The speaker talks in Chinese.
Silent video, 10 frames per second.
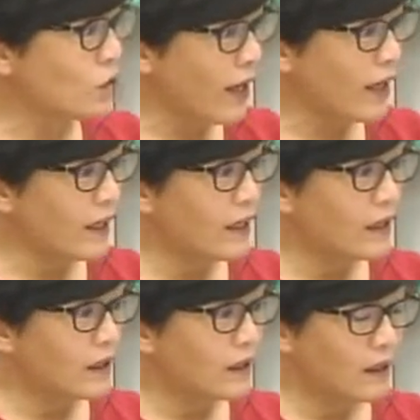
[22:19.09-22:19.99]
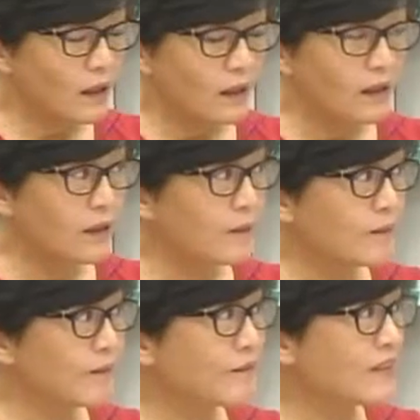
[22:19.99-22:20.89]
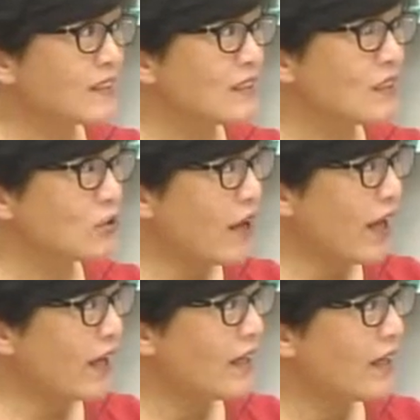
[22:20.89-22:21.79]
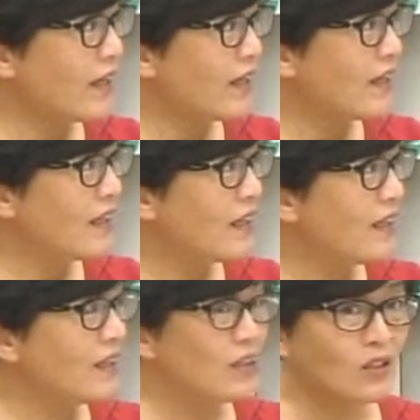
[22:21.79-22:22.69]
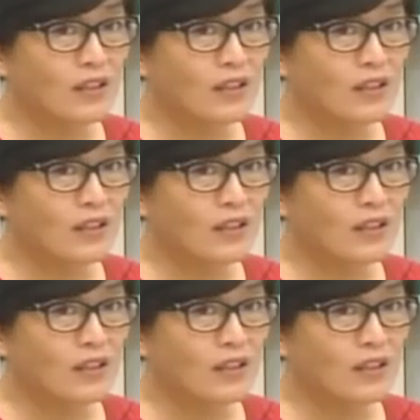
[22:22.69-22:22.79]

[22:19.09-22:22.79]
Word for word: 对。我们不做贸易，我们没办法生